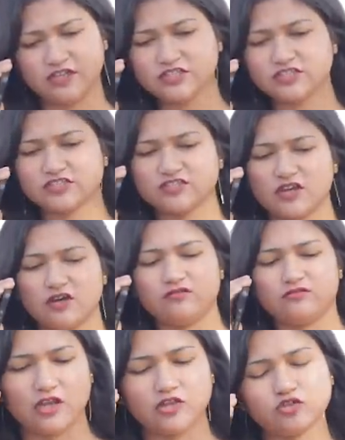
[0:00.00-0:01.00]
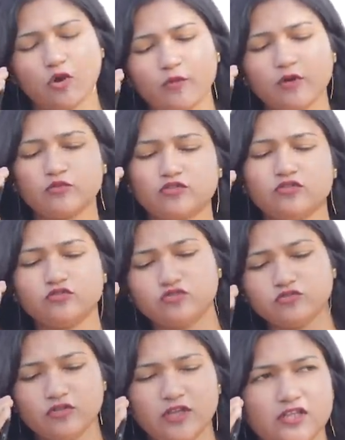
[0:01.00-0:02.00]
রেস্ট নাও আর সময় মতো ওষুধ
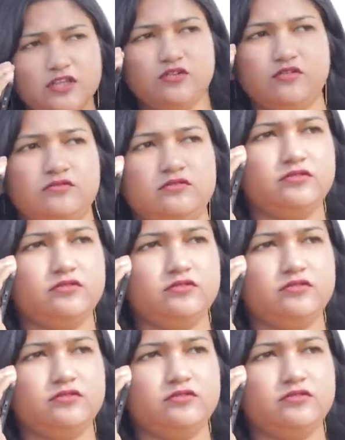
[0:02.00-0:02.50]
খেয়ে নিও